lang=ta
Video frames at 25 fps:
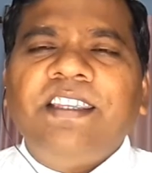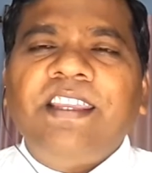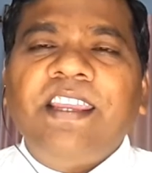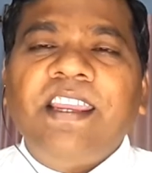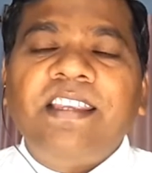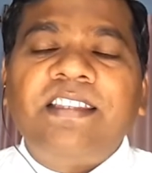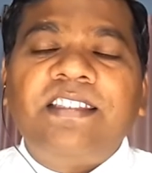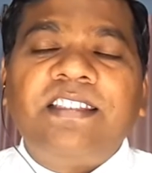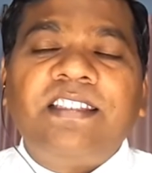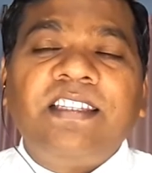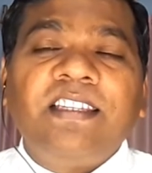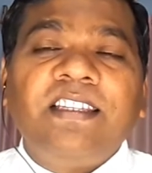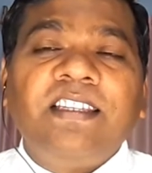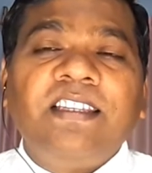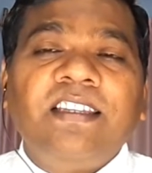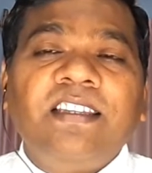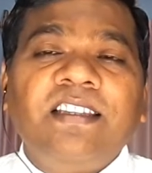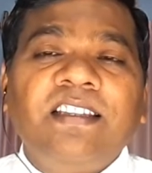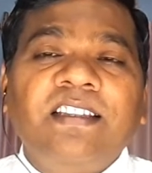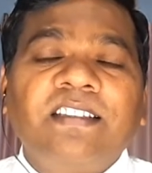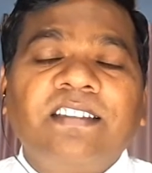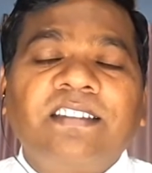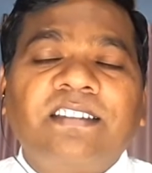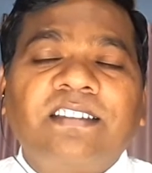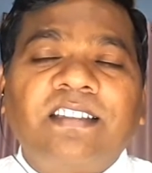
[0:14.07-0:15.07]
இயேசு
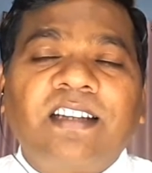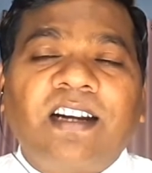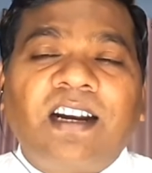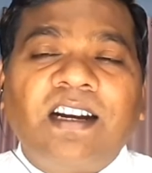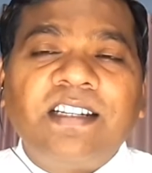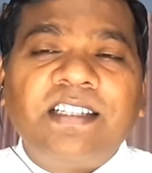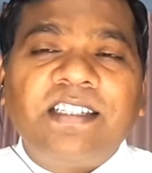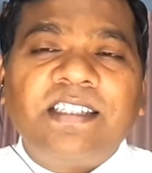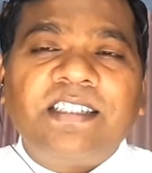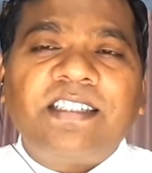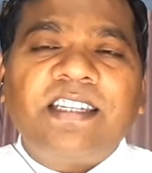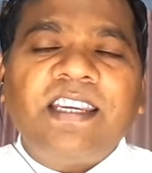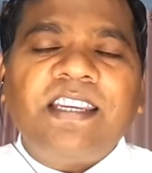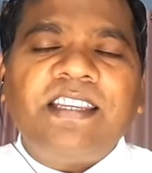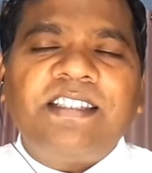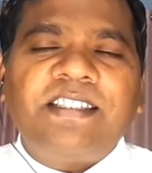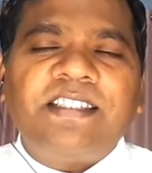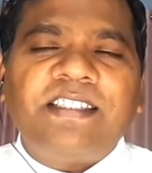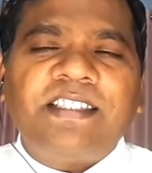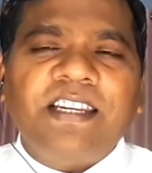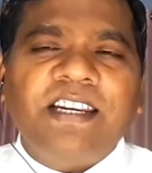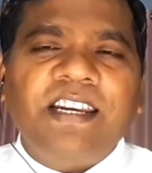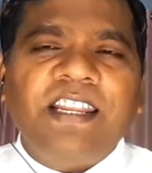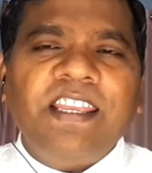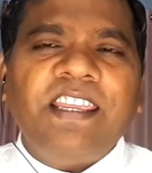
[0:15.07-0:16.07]
திராட்சை
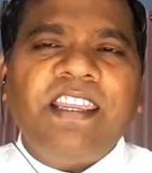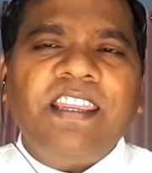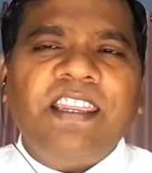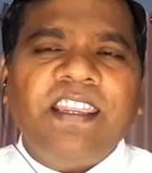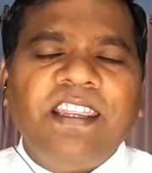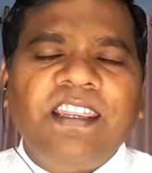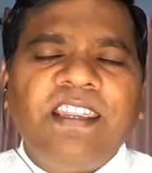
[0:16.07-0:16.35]
செடி